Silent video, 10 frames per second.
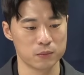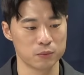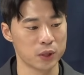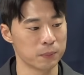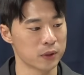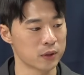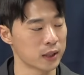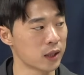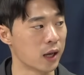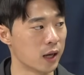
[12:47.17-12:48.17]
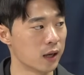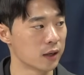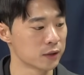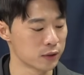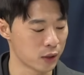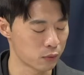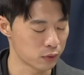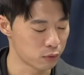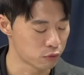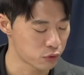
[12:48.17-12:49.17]
브리핑을 했다는 음.
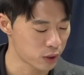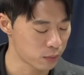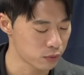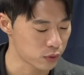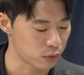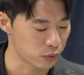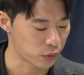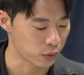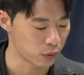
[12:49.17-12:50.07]
내용을 유추해 볼 수 있고요.